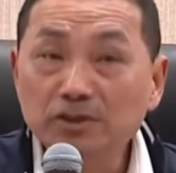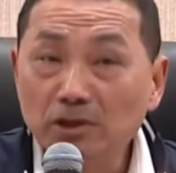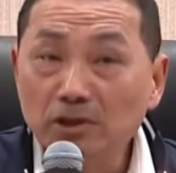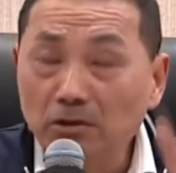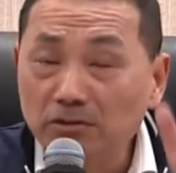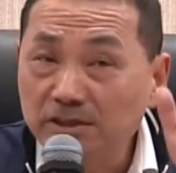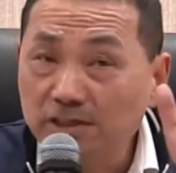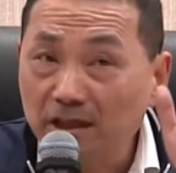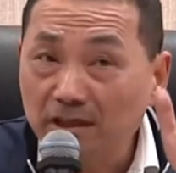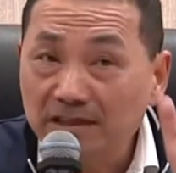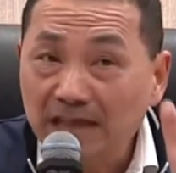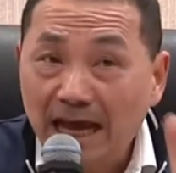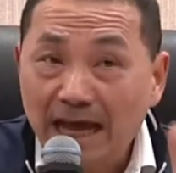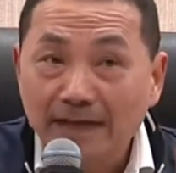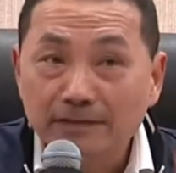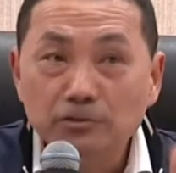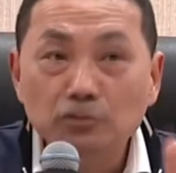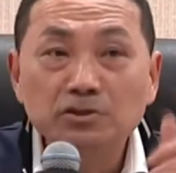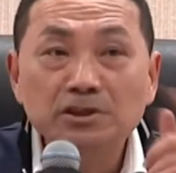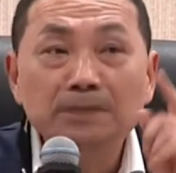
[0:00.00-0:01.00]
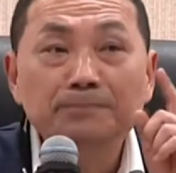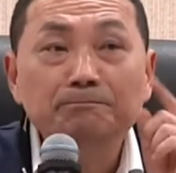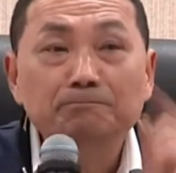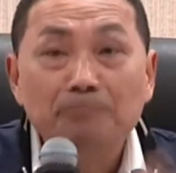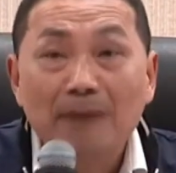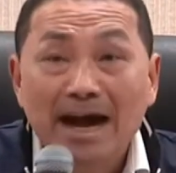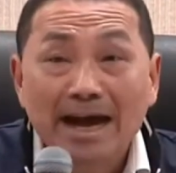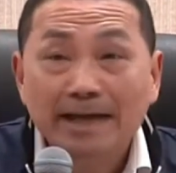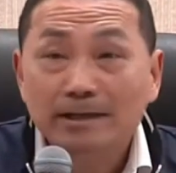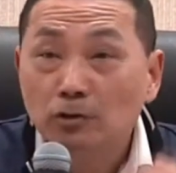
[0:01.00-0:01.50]
我是用这个态度
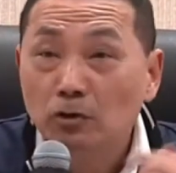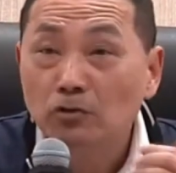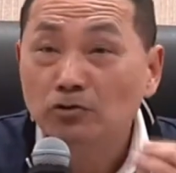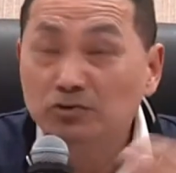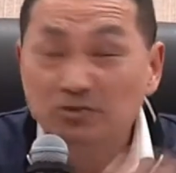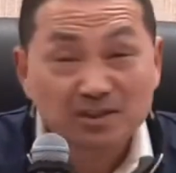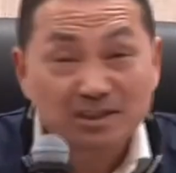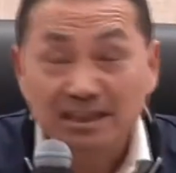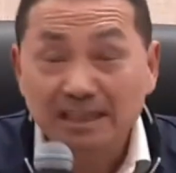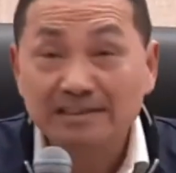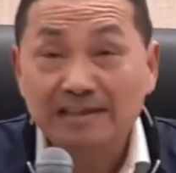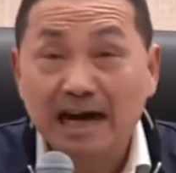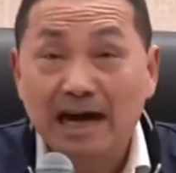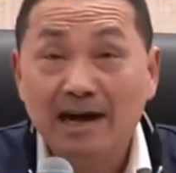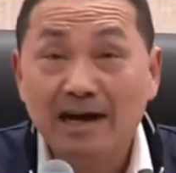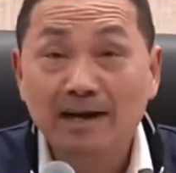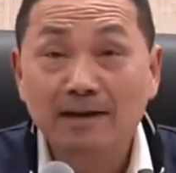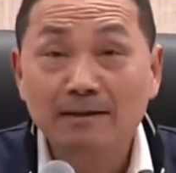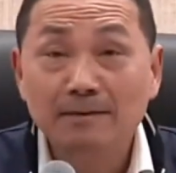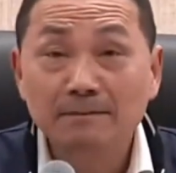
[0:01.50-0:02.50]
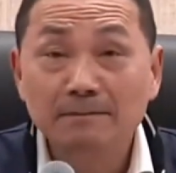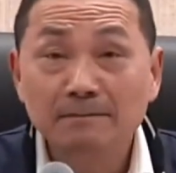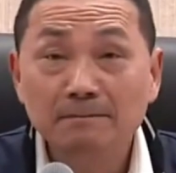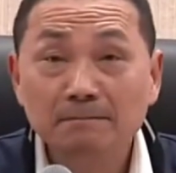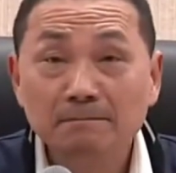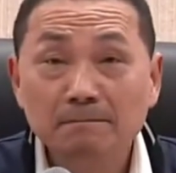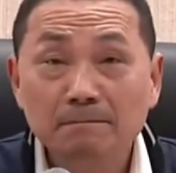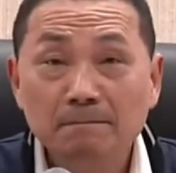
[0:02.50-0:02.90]
去拜托执政党啊。